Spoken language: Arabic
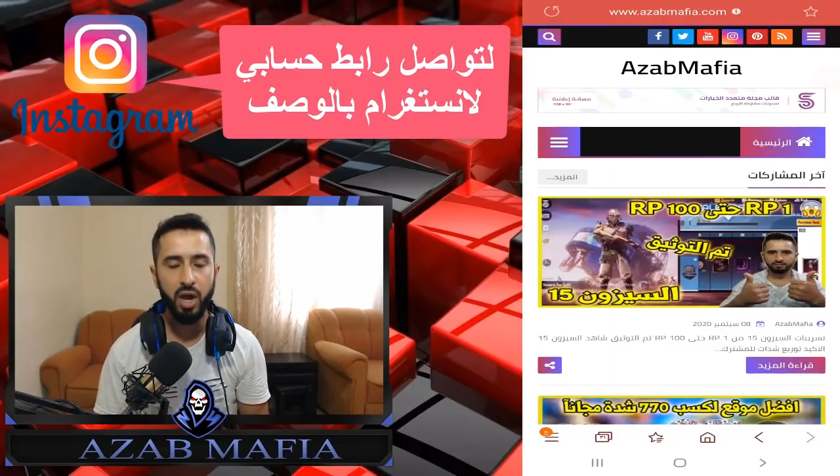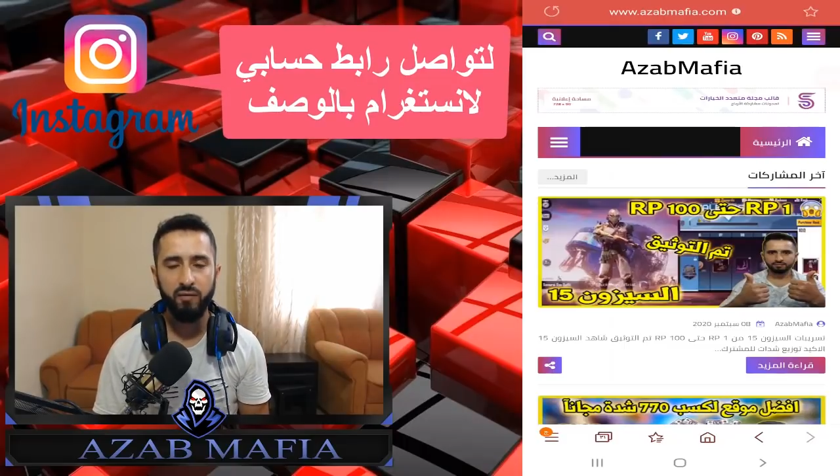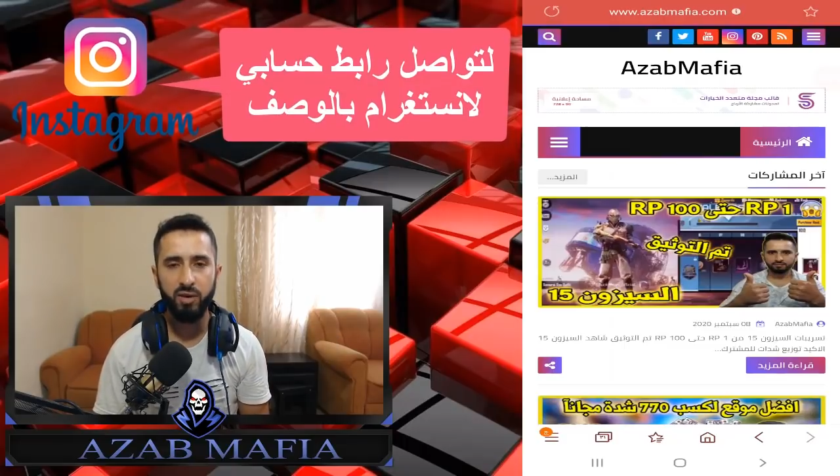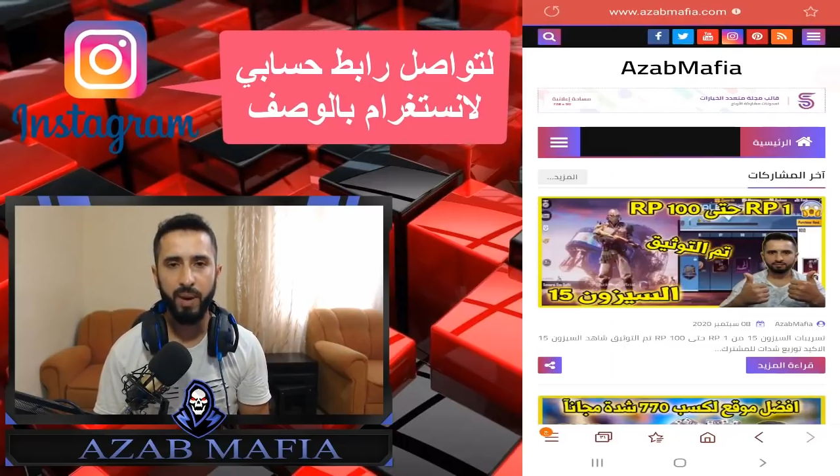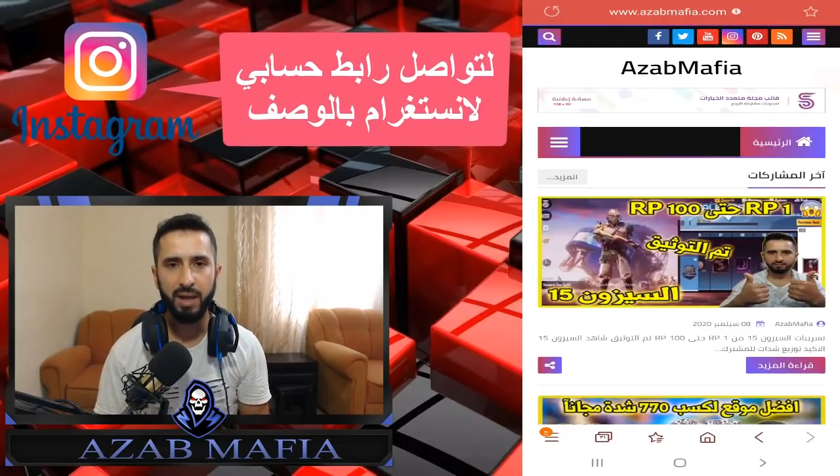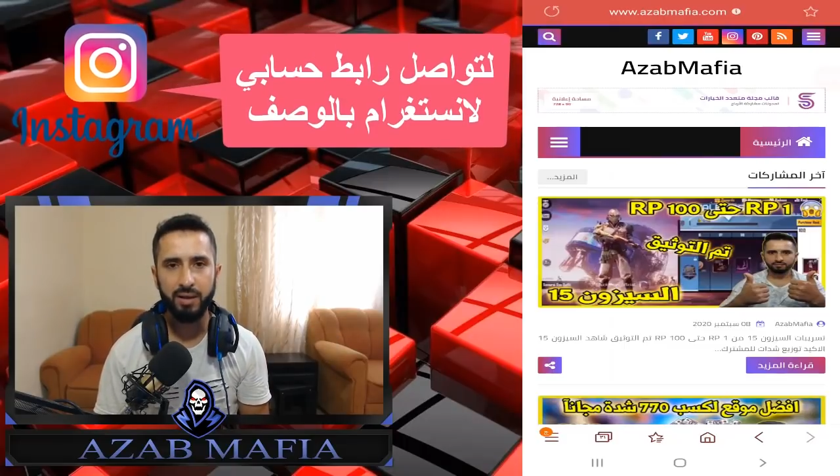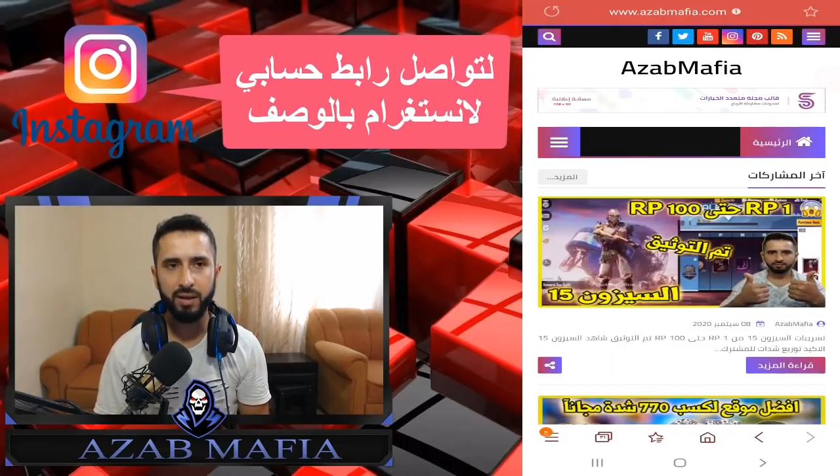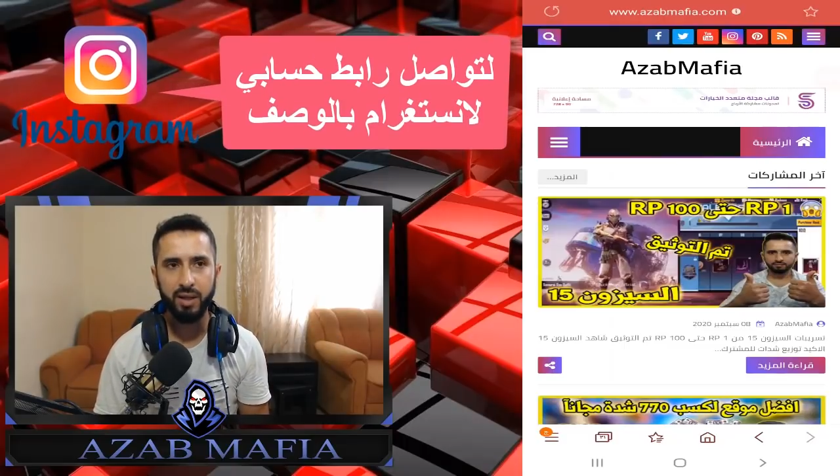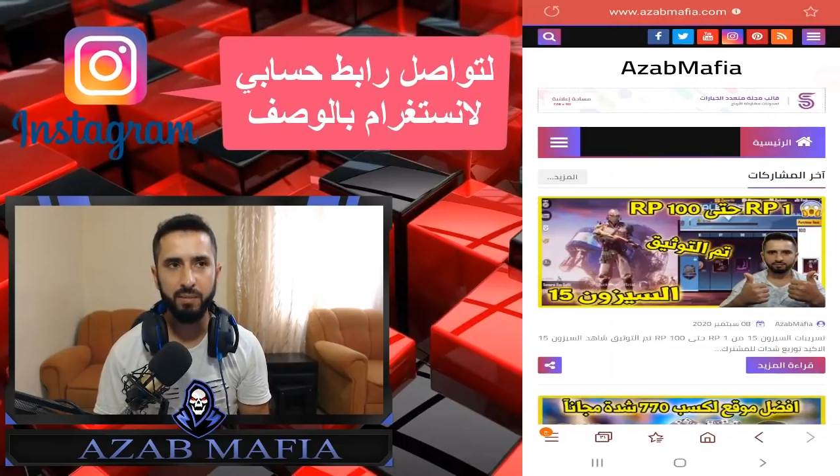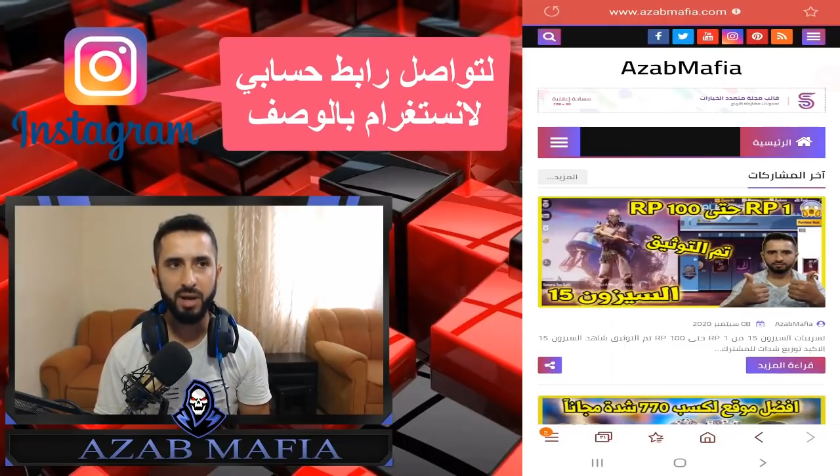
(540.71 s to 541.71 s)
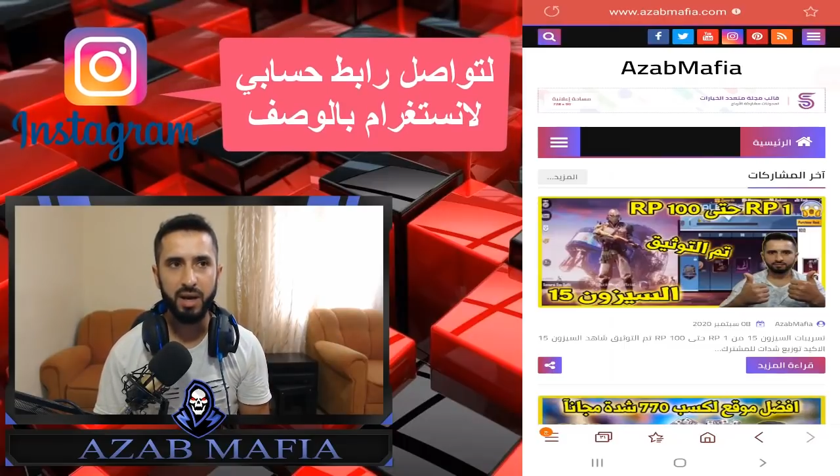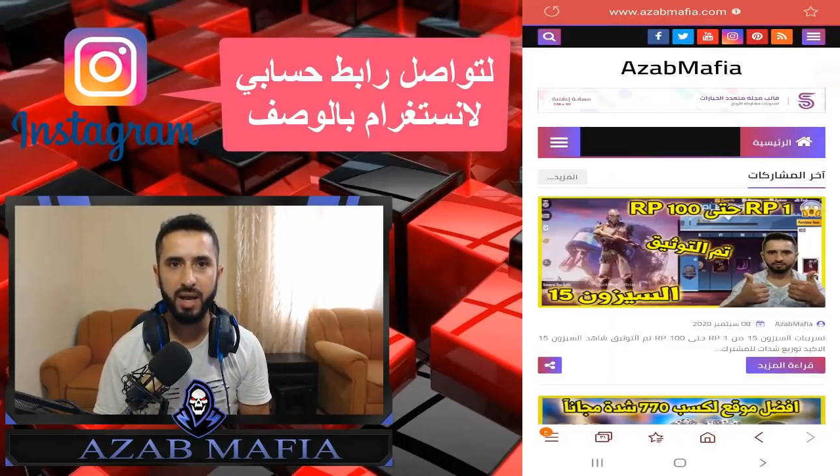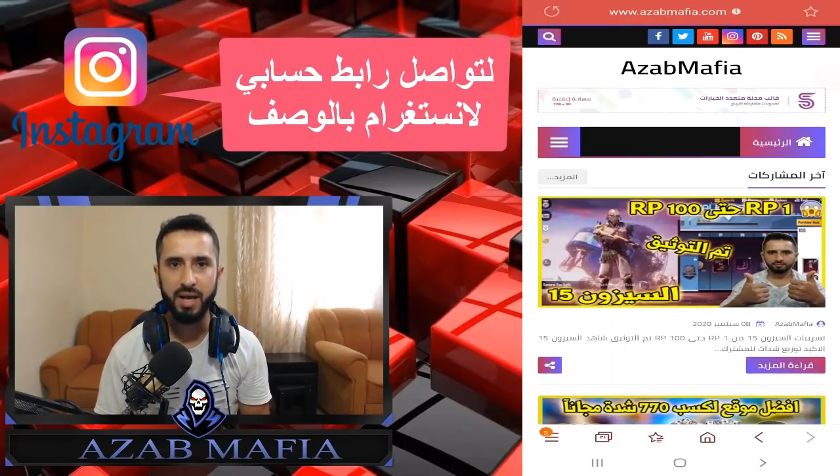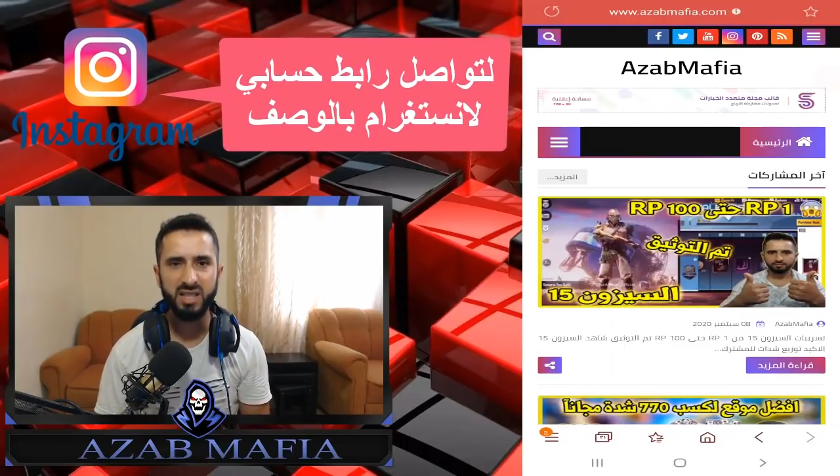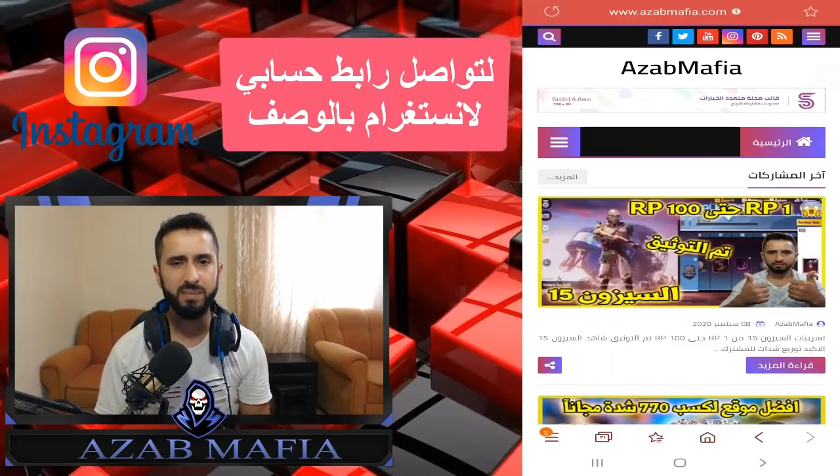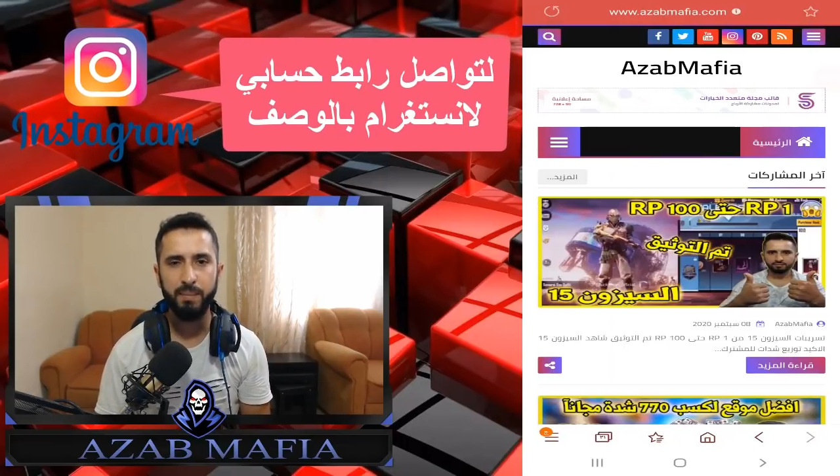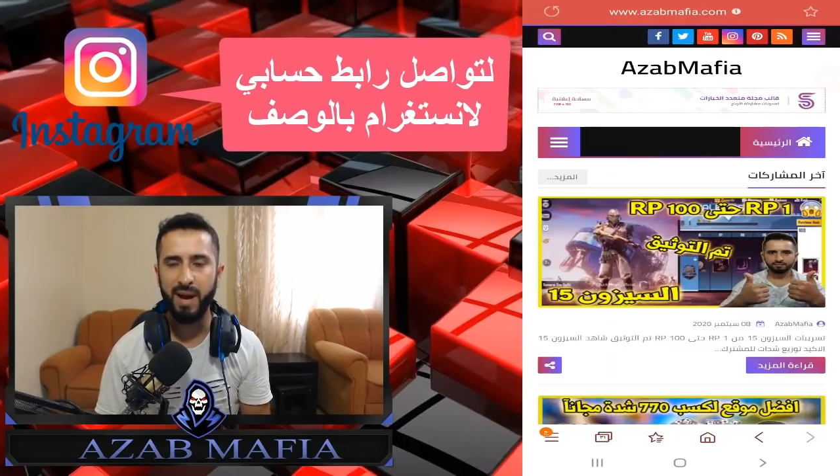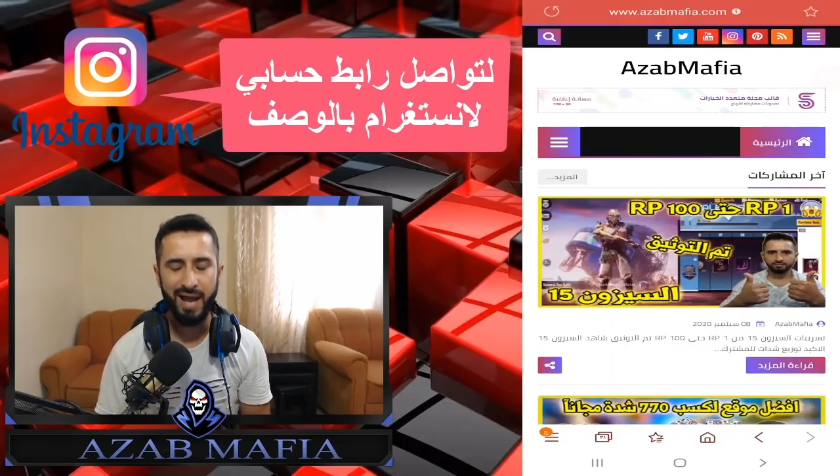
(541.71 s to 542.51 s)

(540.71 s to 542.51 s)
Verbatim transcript: في بعض كتير من الناس ما